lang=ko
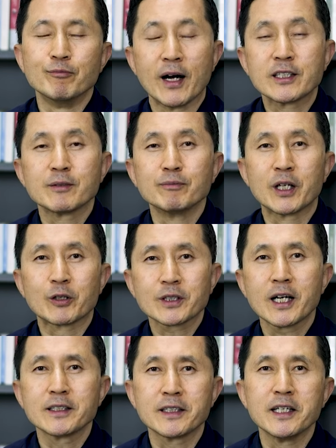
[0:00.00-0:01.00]
말씀대로
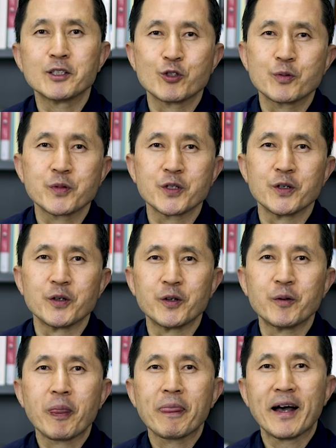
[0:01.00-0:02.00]
살게 해
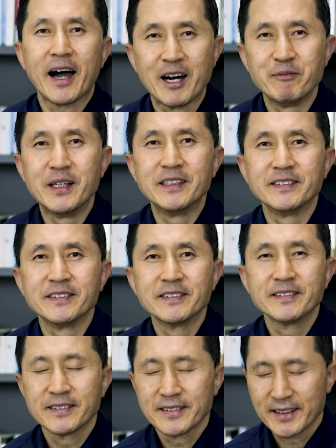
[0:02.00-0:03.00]
주십시오. 아멘.
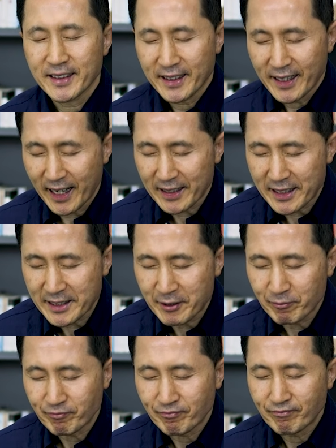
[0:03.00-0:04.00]

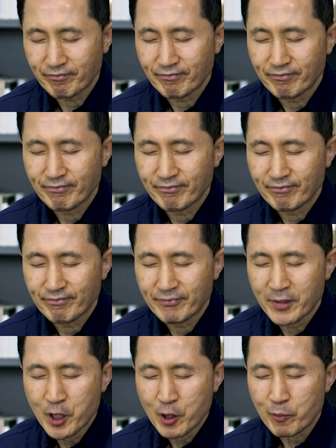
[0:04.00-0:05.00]
하나님
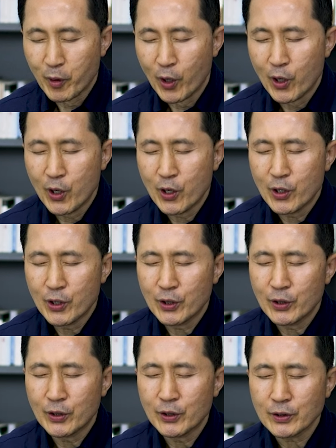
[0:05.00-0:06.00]

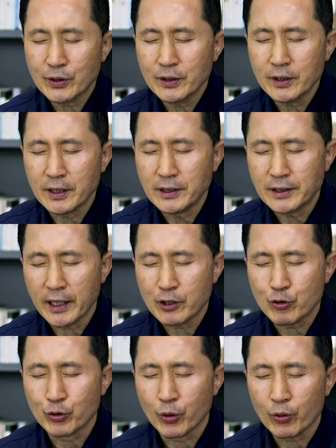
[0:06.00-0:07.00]
모든
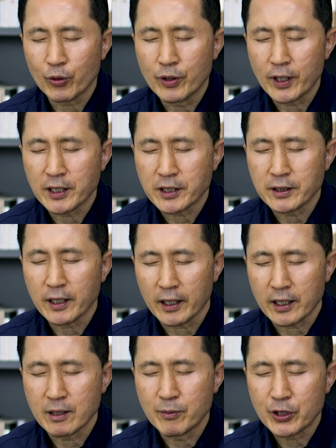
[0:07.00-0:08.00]
인생의 주도권을 가진
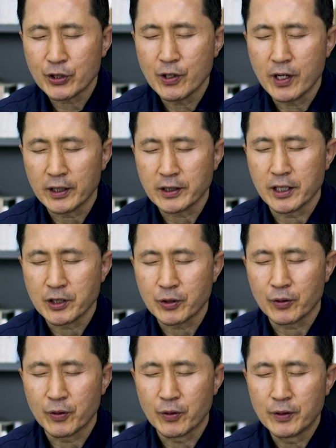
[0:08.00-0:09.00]
하나님을 신뢰하게
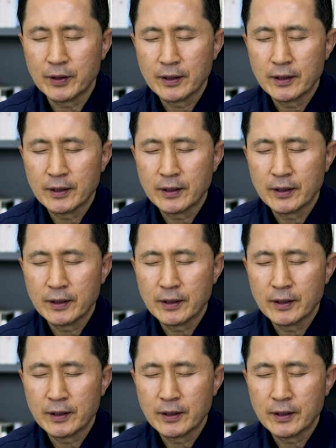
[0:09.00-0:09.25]
하시고